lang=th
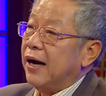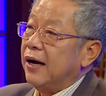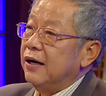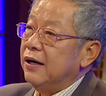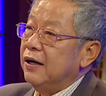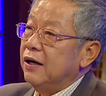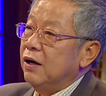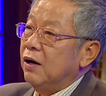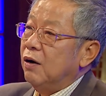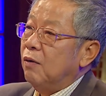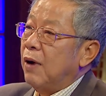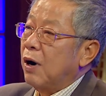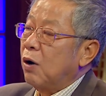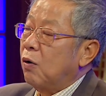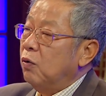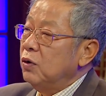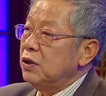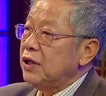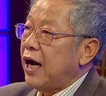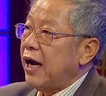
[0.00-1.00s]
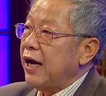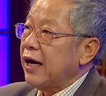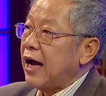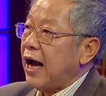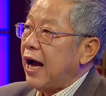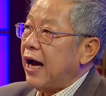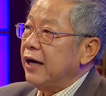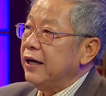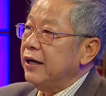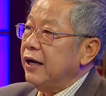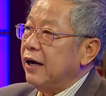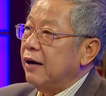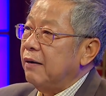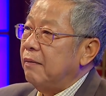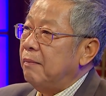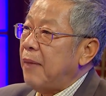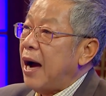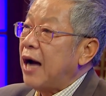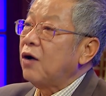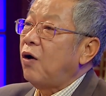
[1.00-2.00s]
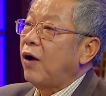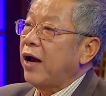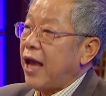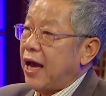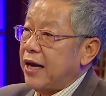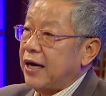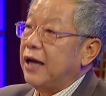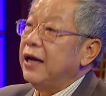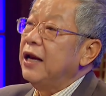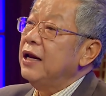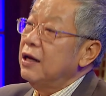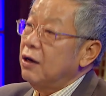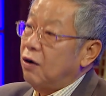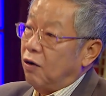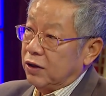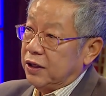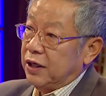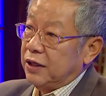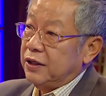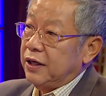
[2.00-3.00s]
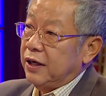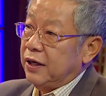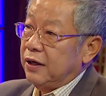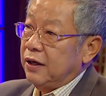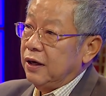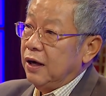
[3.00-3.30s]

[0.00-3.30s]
มาว่าคุณจะให้การเนี่ยมากน้อยแค่ไหนในเรื่องข้อเท็จจริง